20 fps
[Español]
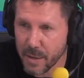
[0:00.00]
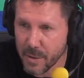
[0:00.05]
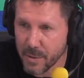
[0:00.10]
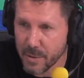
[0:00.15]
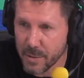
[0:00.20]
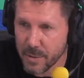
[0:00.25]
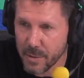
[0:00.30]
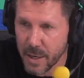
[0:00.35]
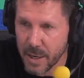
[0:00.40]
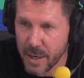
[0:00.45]
¿no?
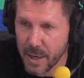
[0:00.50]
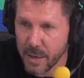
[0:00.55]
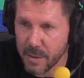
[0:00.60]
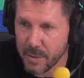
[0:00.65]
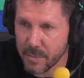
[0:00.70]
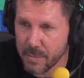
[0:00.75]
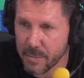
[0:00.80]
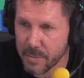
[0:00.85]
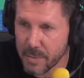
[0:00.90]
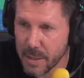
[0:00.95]

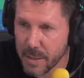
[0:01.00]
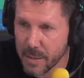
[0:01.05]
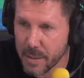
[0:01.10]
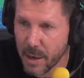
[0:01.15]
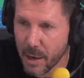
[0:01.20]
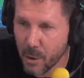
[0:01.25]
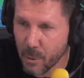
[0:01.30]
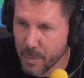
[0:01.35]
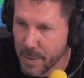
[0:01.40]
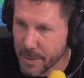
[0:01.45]
Ganaron
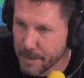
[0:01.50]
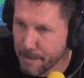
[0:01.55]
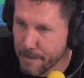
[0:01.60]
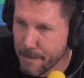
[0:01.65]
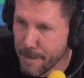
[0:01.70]
una copa.